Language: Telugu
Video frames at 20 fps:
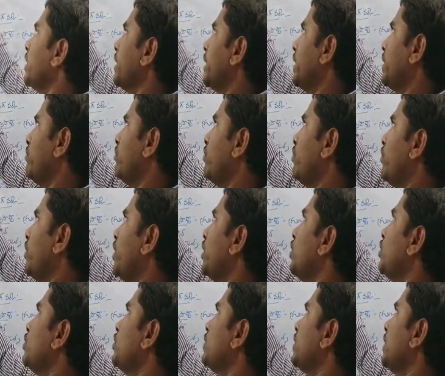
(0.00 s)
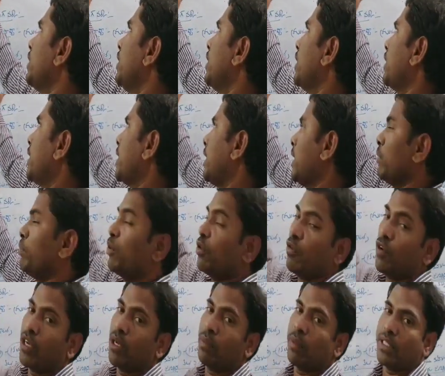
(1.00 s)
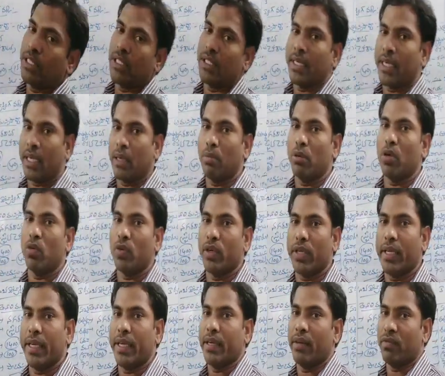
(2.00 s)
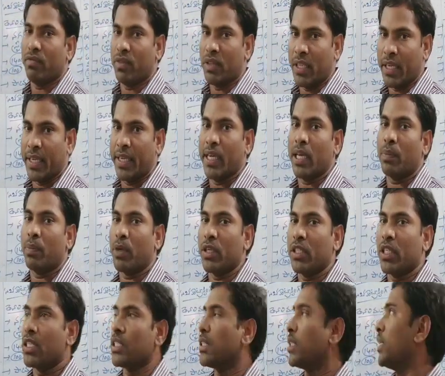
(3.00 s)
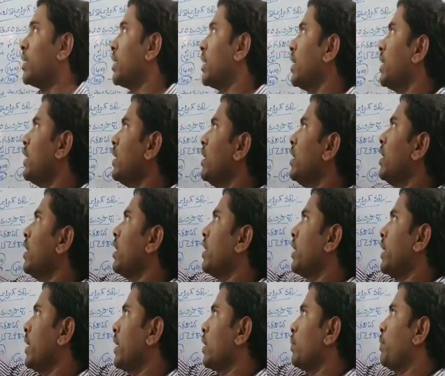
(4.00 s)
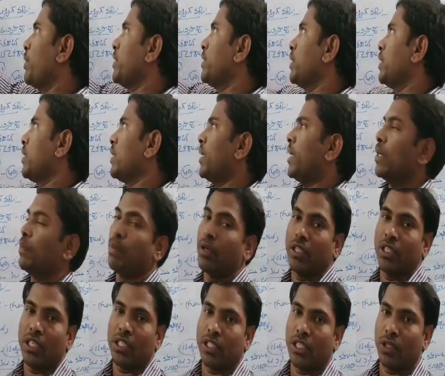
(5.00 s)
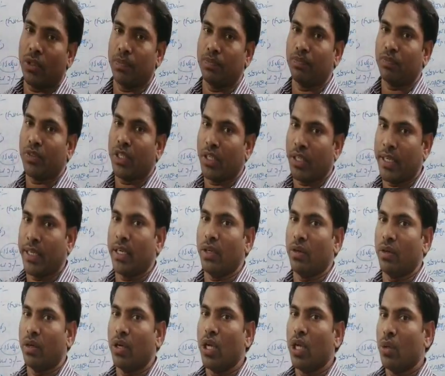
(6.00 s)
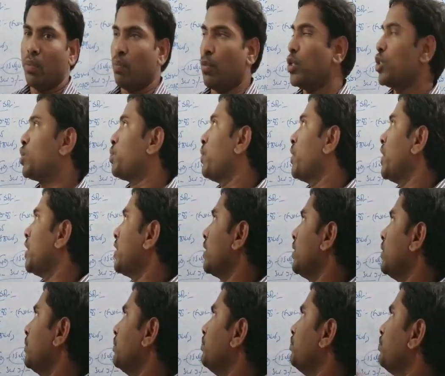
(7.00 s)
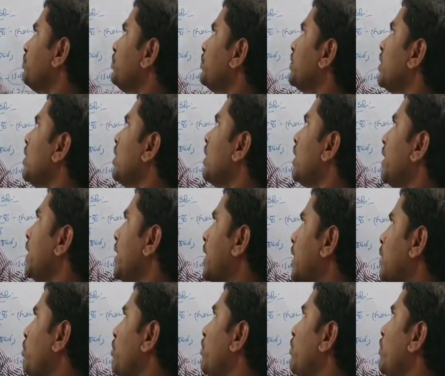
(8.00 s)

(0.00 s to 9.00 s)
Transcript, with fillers: ఇరవై వేల నుంచి నలభై వేల మధ్య జనాభా ఉంటే దేన్ని ఏర్పాటు చేస్తారంటే నగర పంచాయతీని ఏర్పాటు చేస్తారు రెండు మున్సిపాలిటీలు నలభై